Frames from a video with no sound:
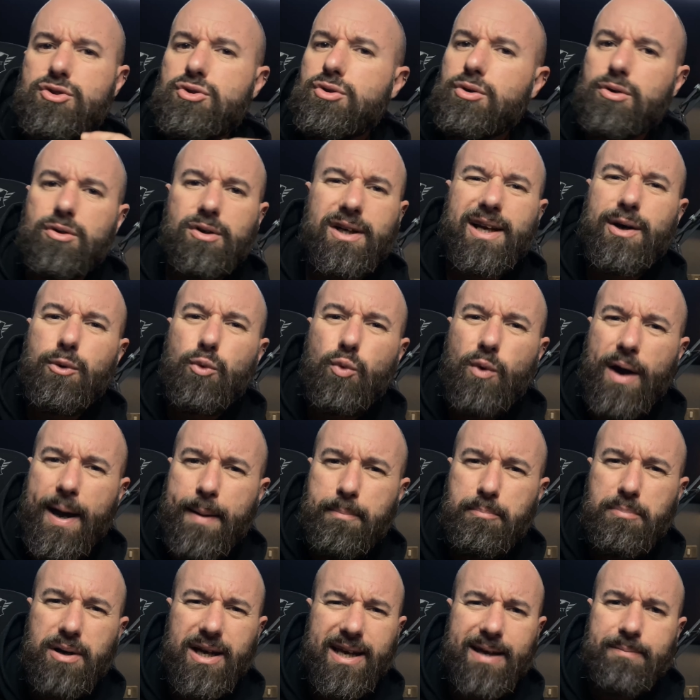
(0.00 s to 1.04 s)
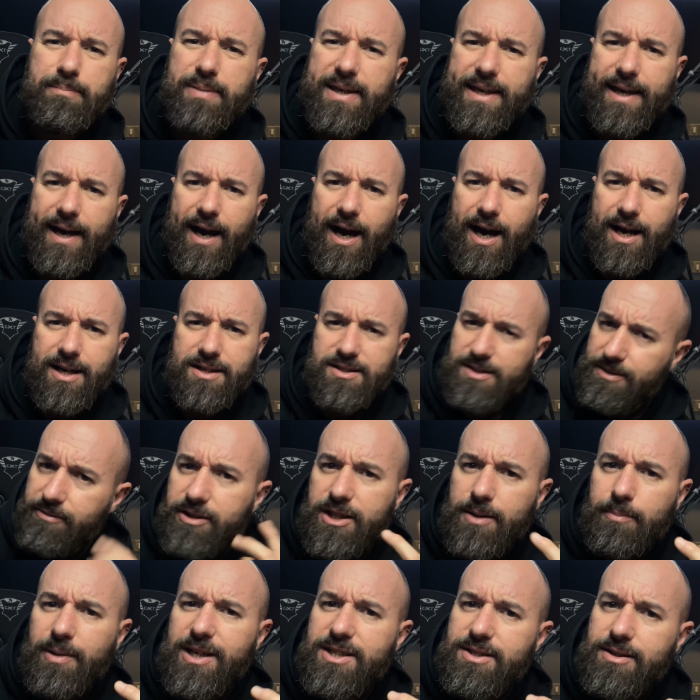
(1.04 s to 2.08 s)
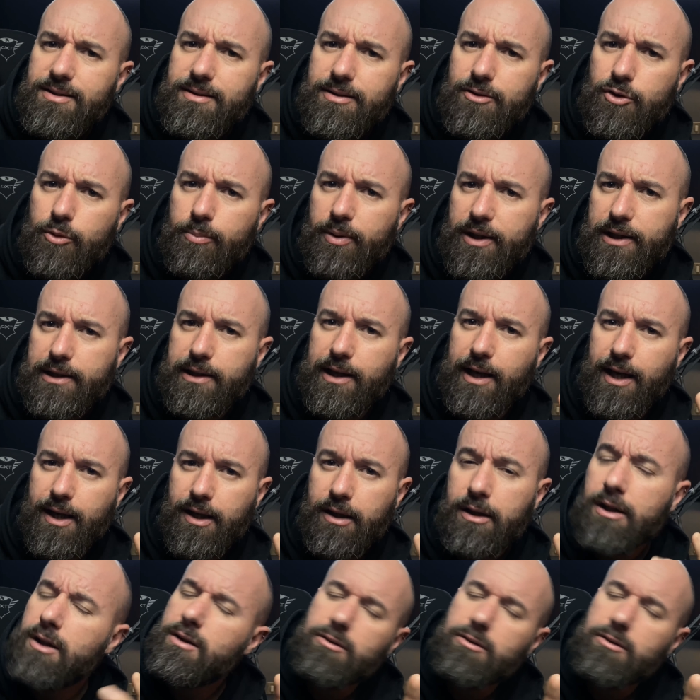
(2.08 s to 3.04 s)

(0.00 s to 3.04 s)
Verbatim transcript: sono le web APIs? Ne avete mai sentito parlare?